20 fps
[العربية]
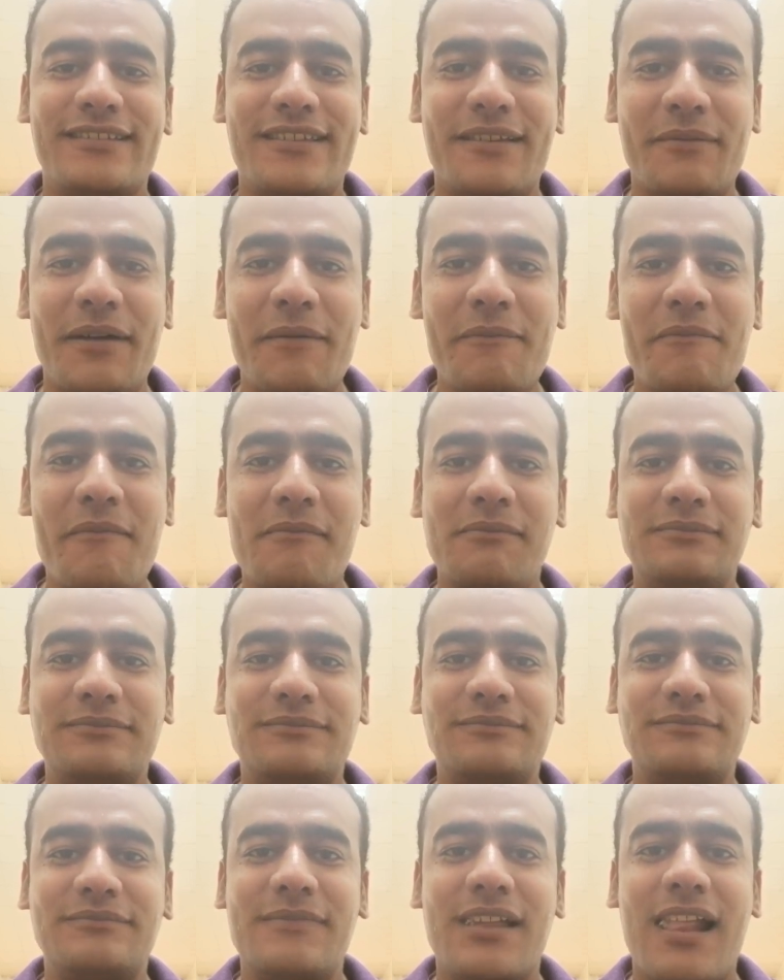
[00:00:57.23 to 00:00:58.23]
تمام
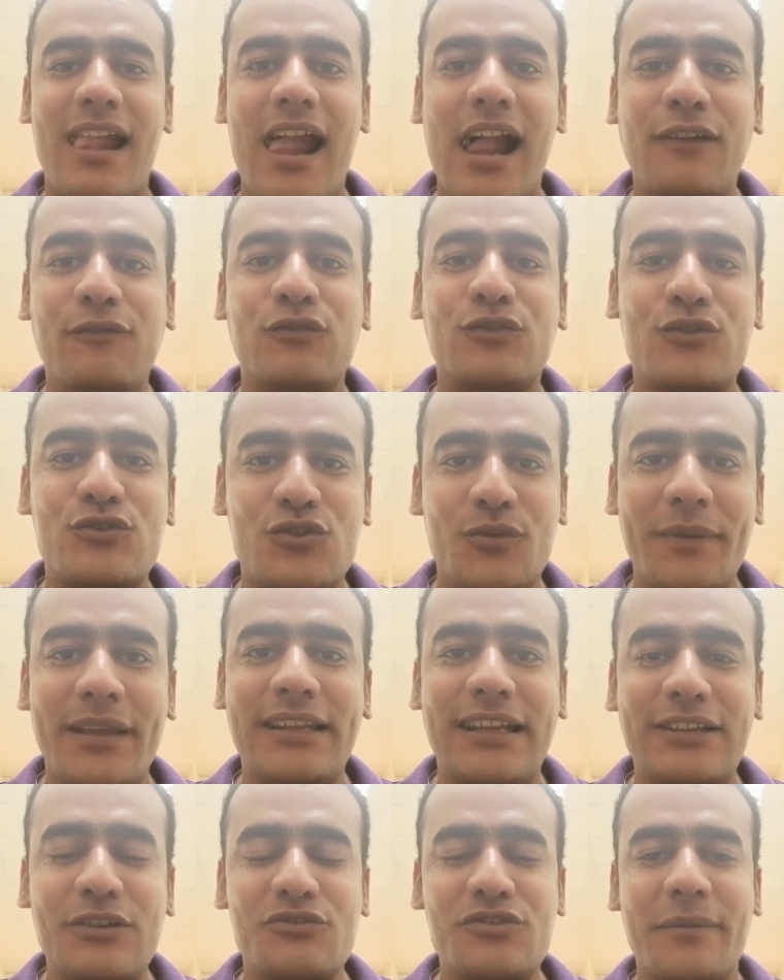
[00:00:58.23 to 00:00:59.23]

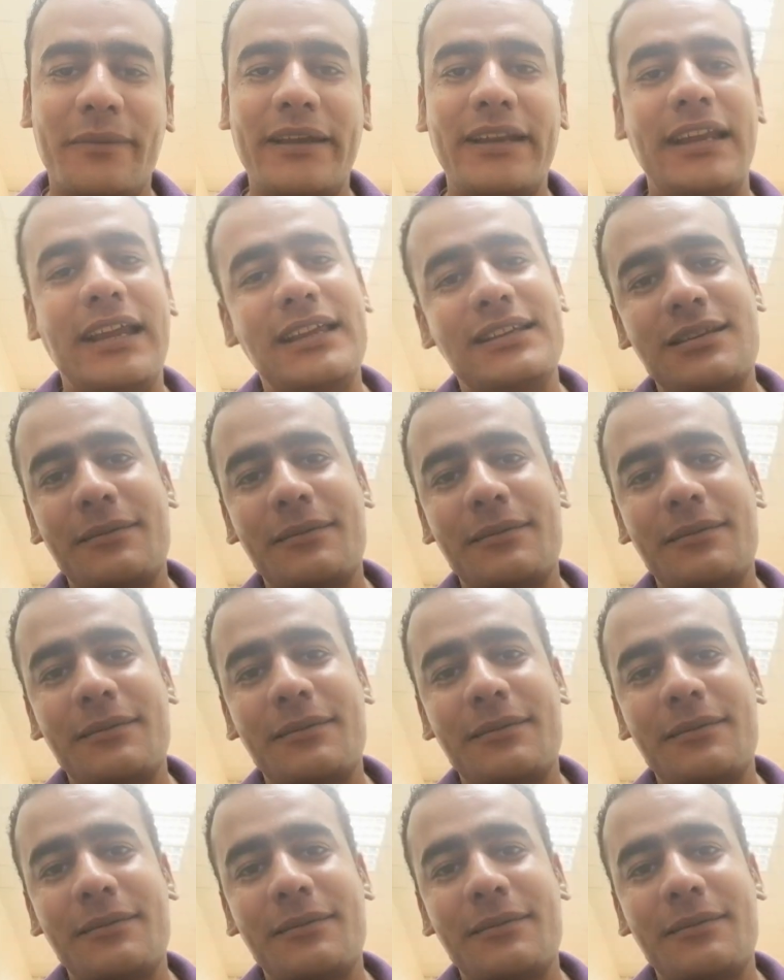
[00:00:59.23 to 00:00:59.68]
1973